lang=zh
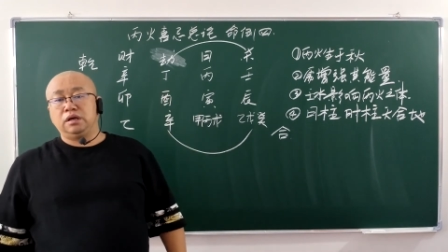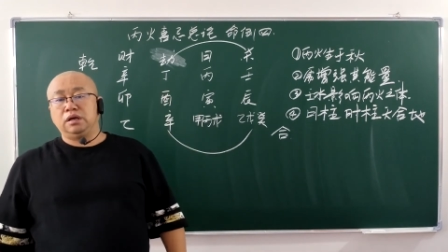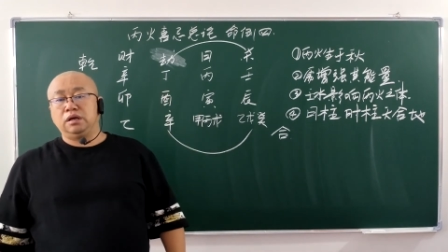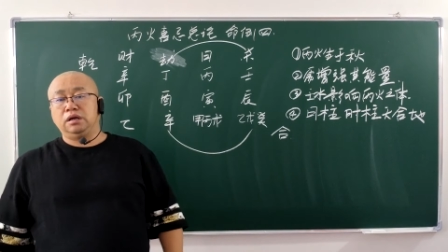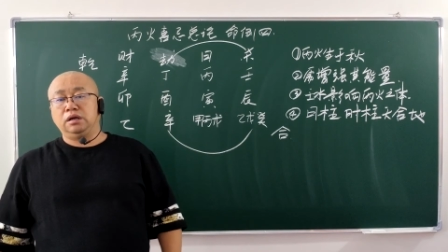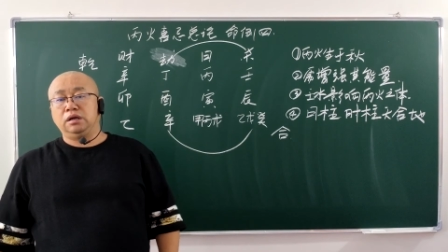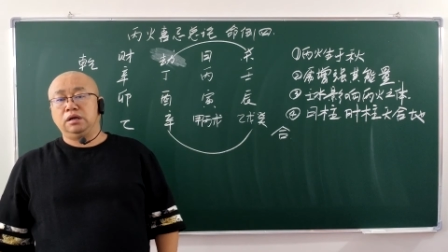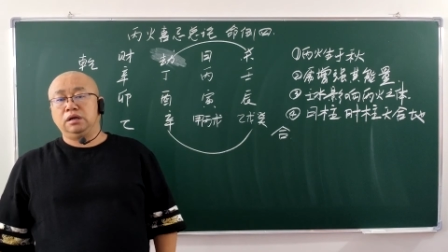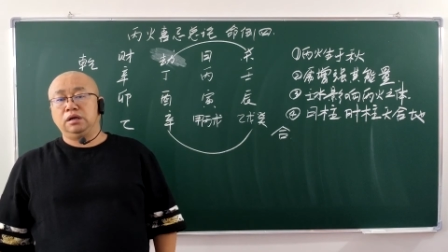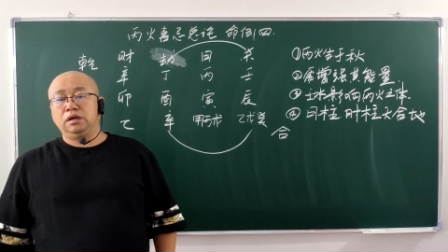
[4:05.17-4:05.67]

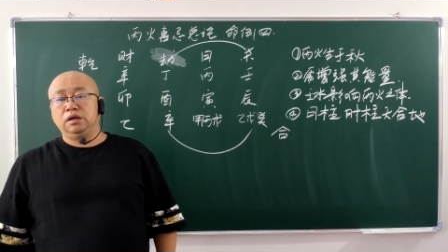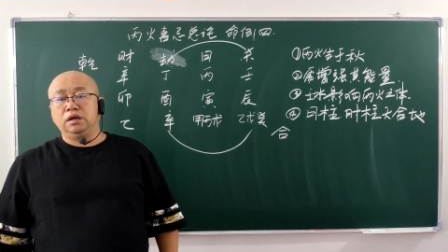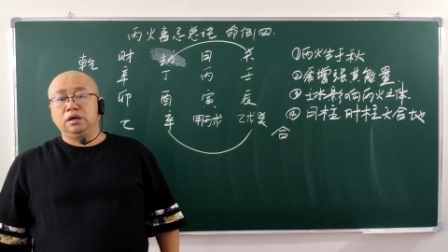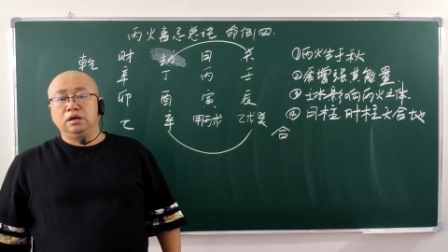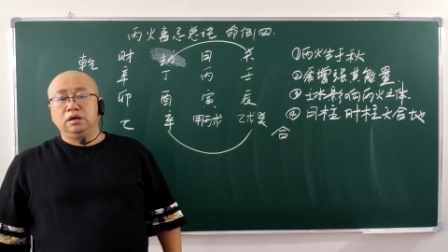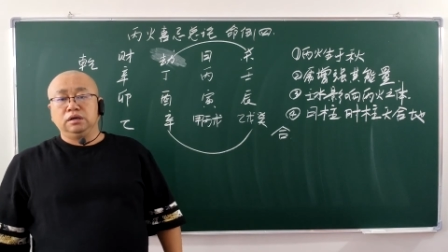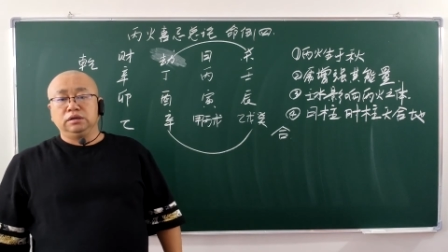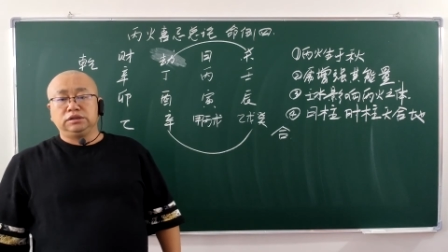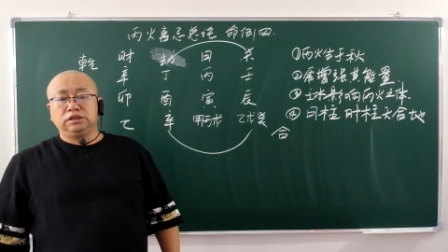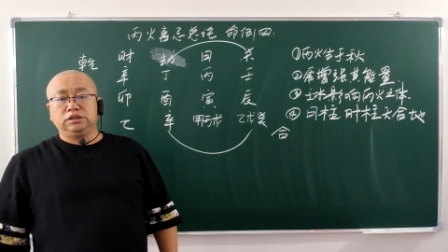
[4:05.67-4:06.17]
这种相
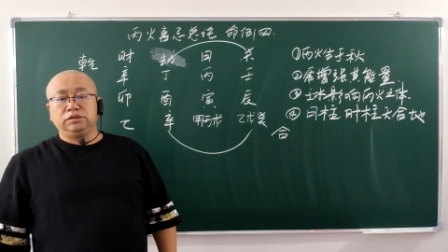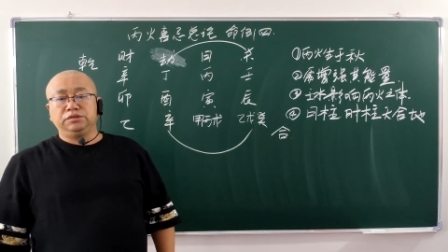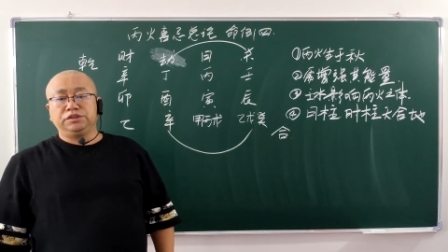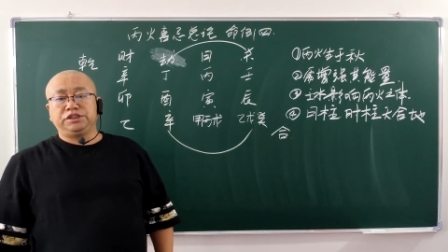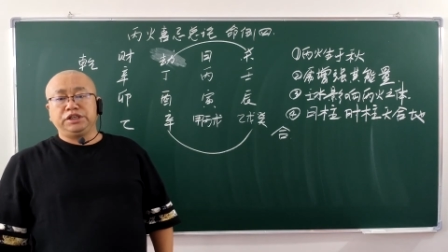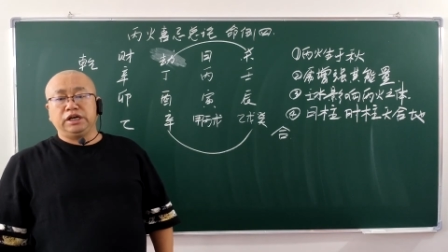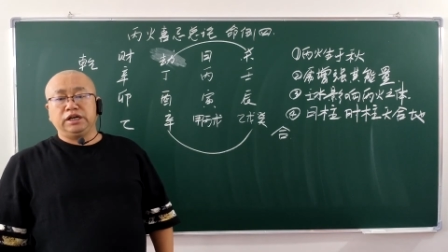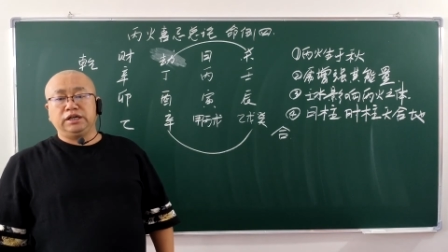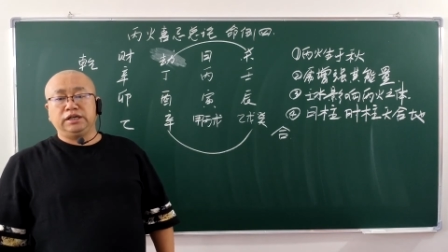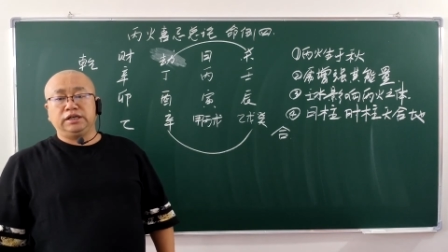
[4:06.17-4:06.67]
合呢，就
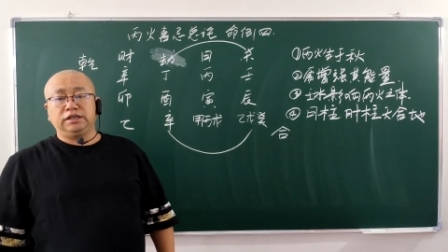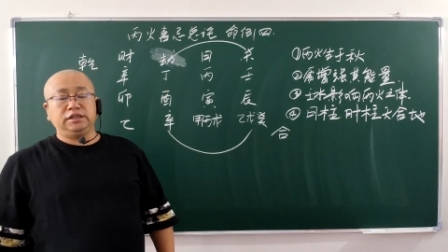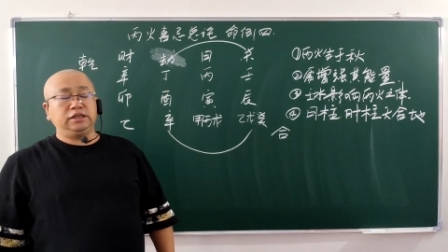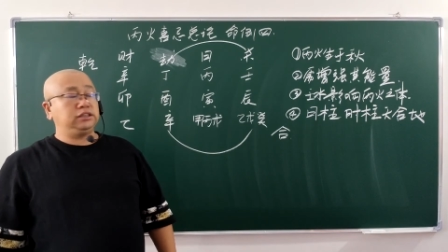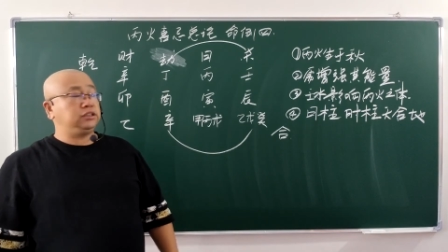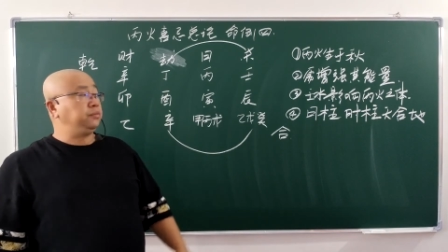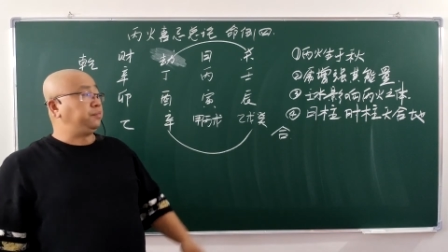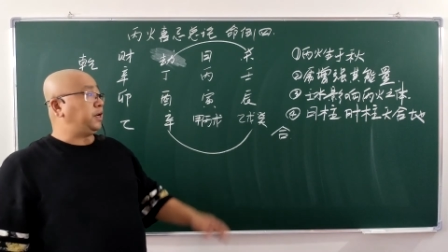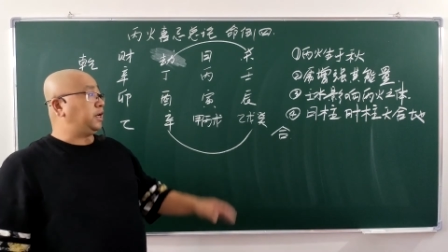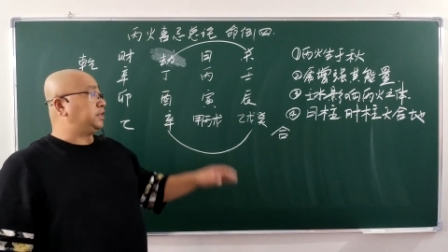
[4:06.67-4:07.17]
把这个丙
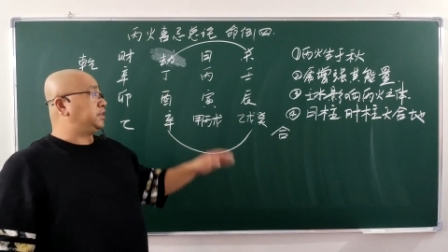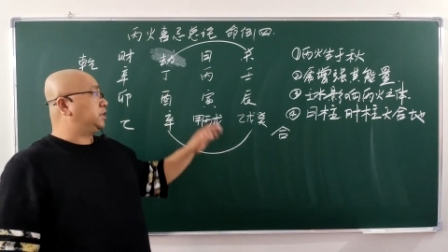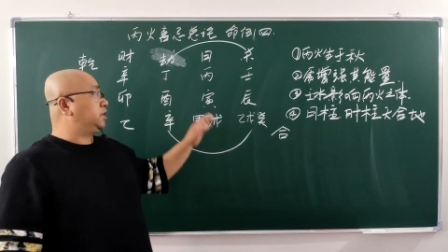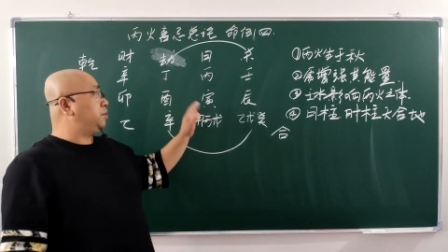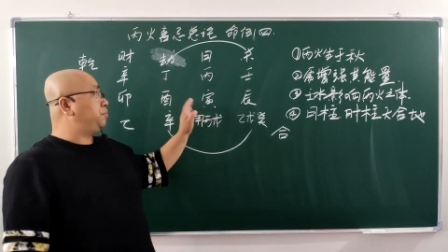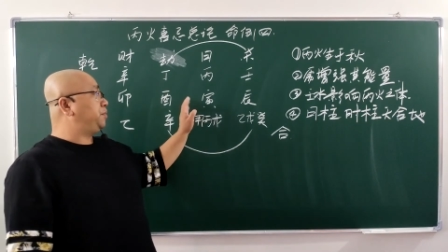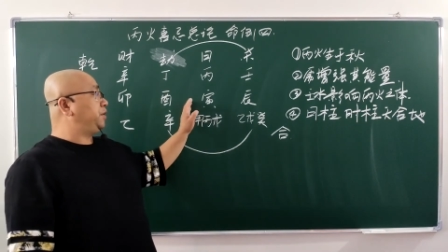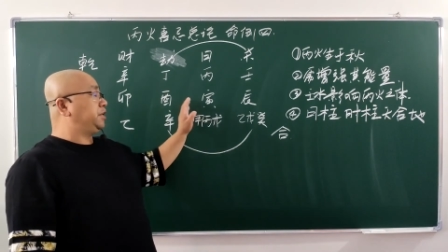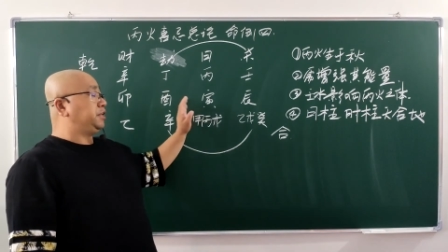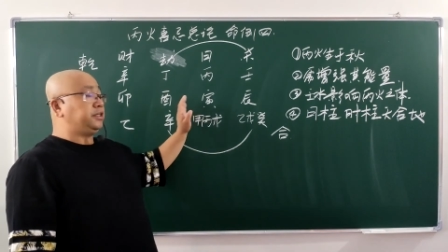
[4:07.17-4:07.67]
寅这一
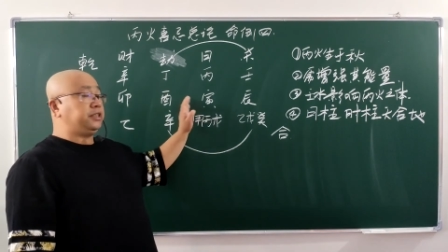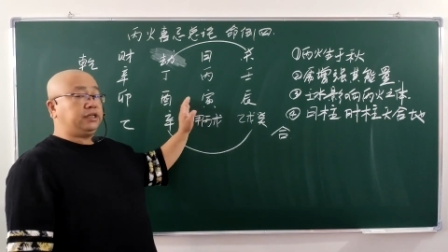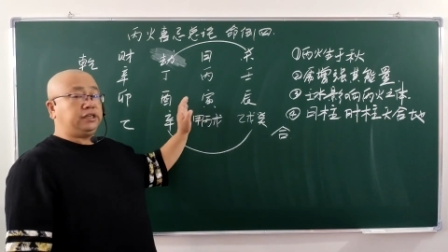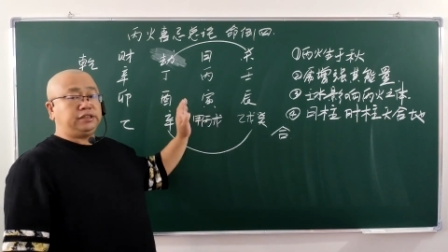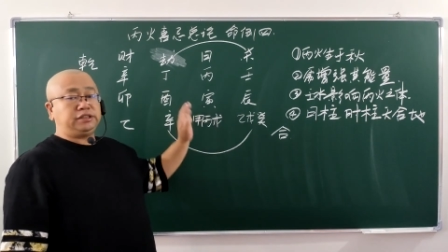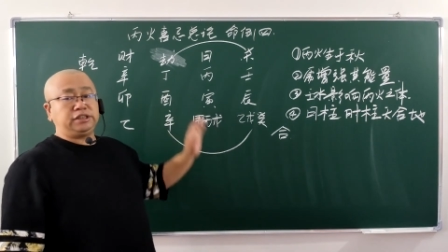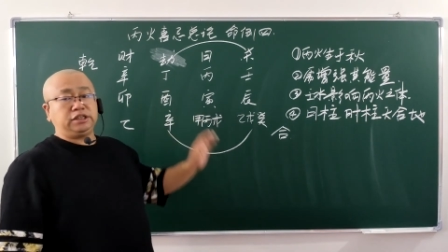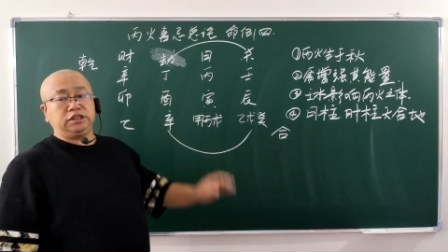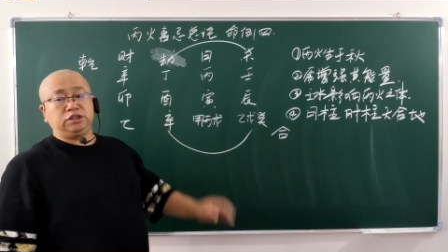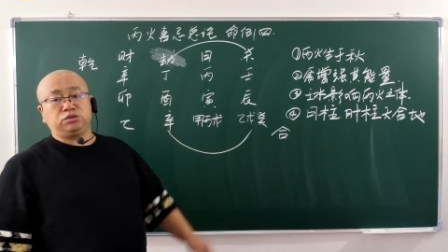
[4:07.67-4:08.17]
柱呢
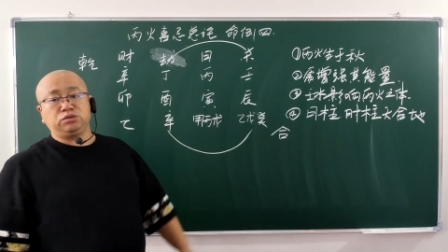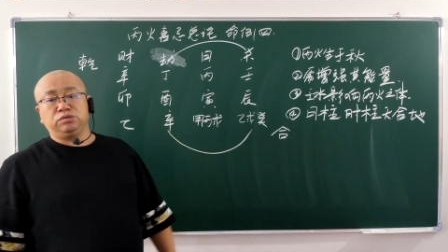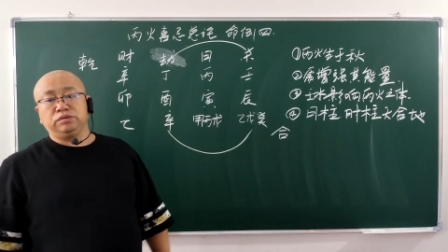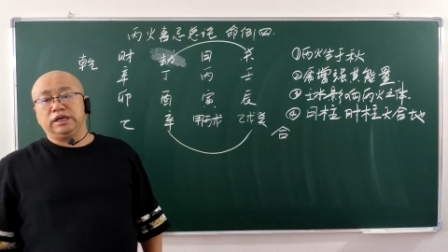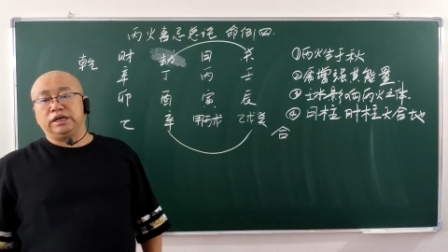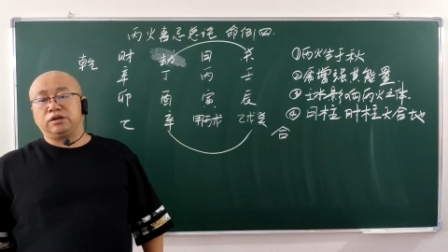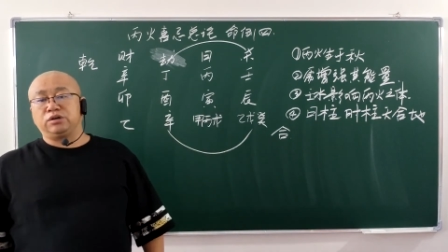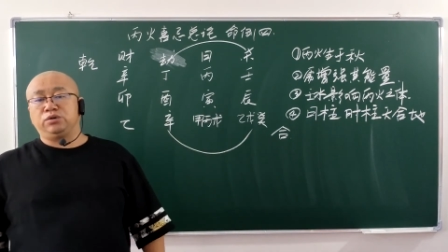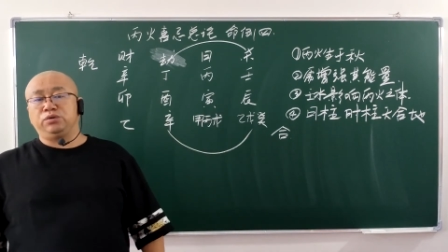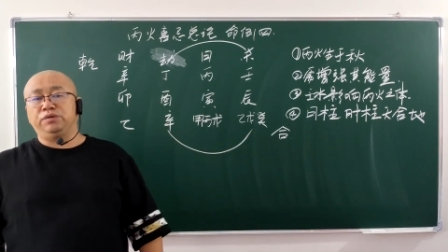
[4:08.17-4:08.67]
困
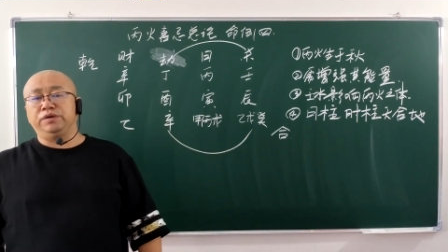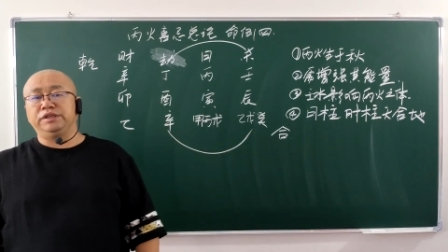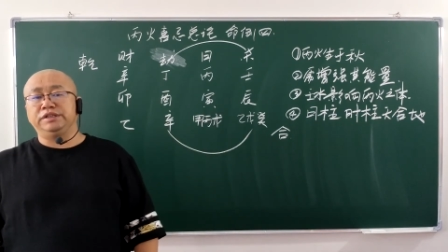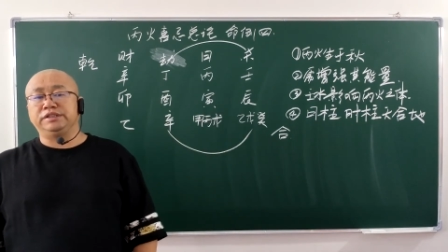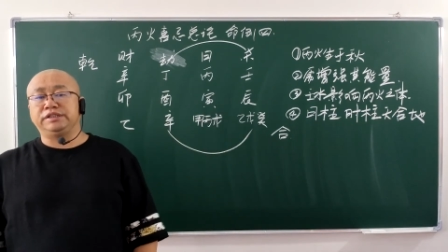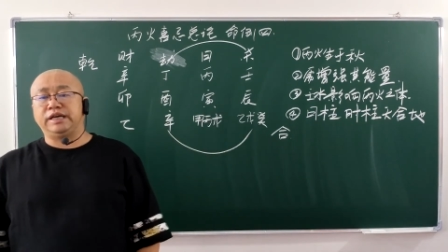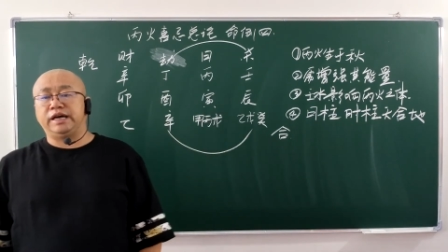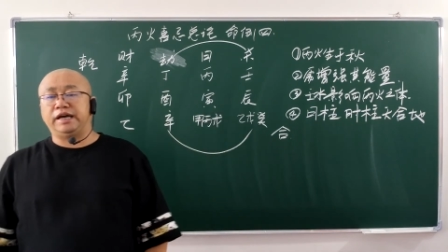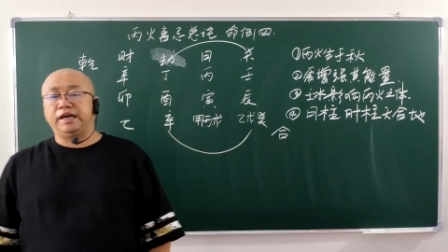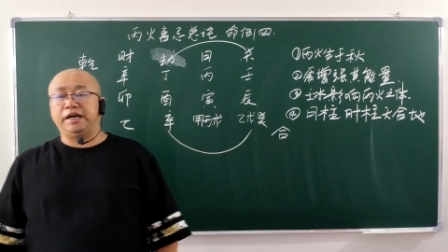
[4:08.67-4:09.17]
在中
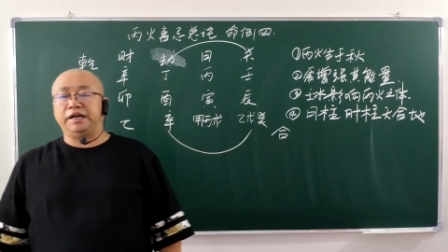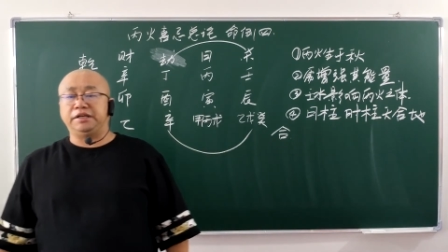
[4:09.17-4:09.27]
间，